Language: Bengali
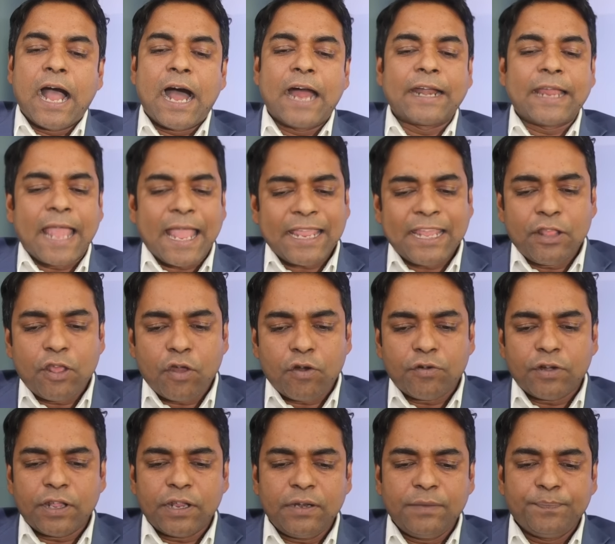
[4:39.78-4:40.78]
আর একই
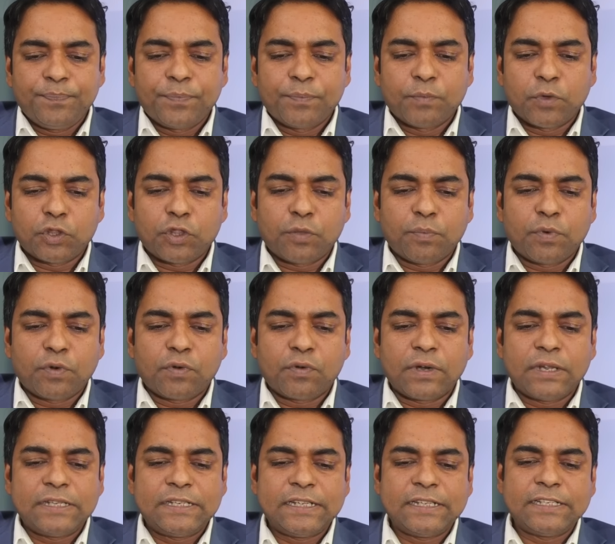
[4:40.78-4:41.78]
ধরনের মন্তব্য
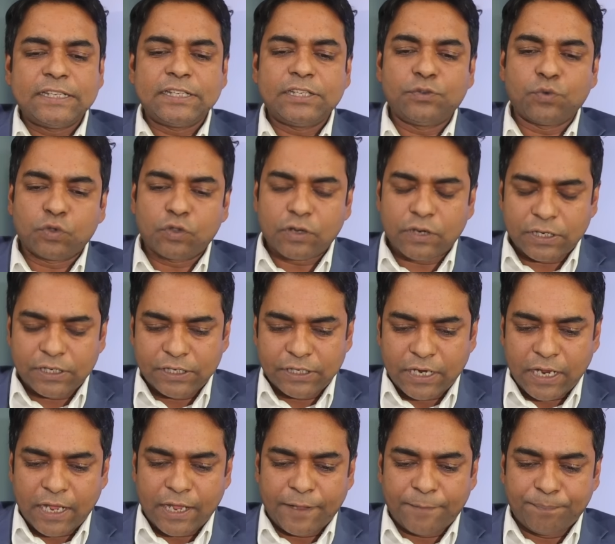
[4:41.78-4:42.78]
করেছে যে
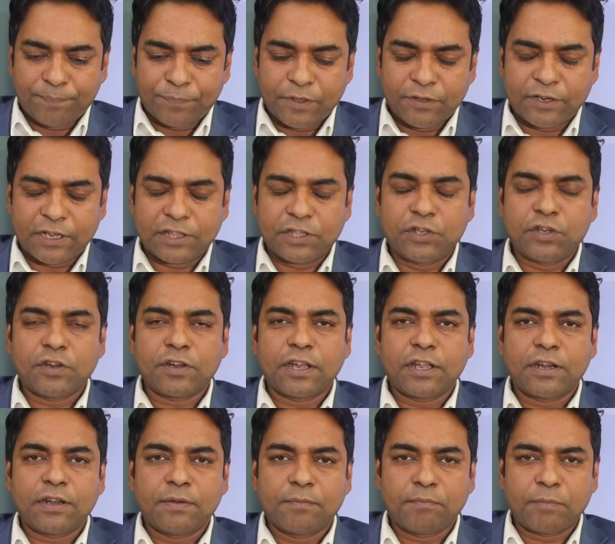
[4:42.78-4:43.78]
যুক্তরাষ্ট্র
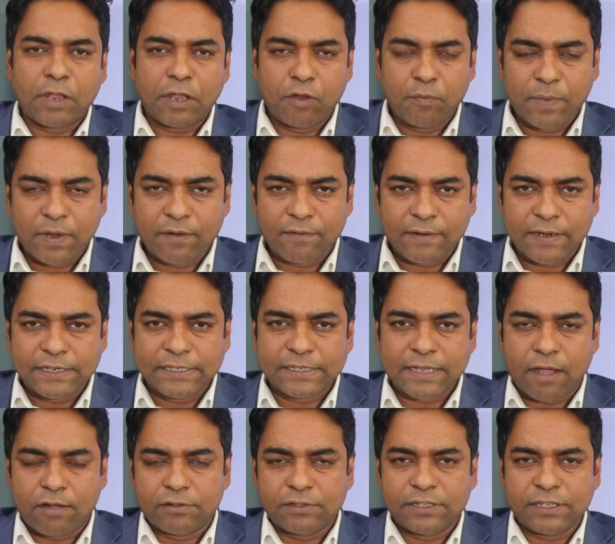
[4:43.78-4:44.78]
জাতিসংঘের হিউম্যান রাইটস
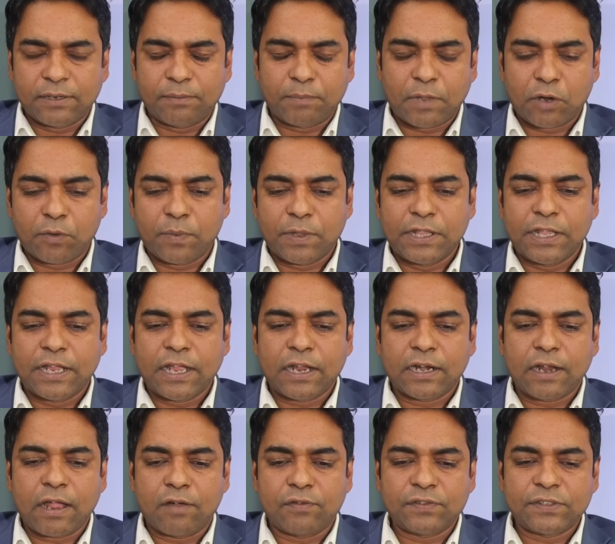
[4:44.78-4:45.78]
কাউন্সিল
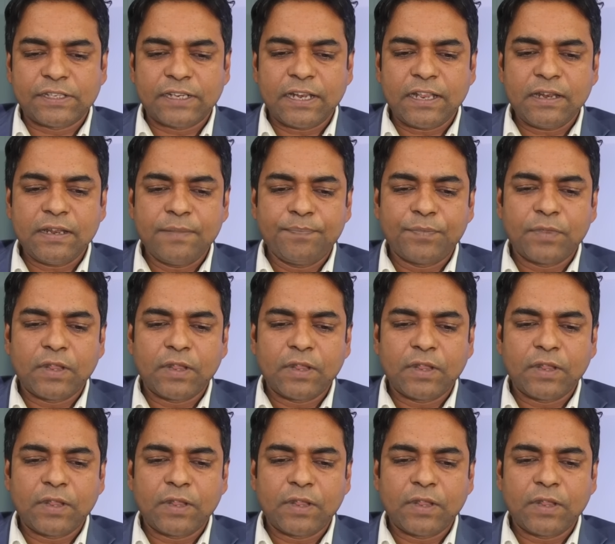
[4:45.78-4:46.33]
মানবাধিকার কাউন্সিলের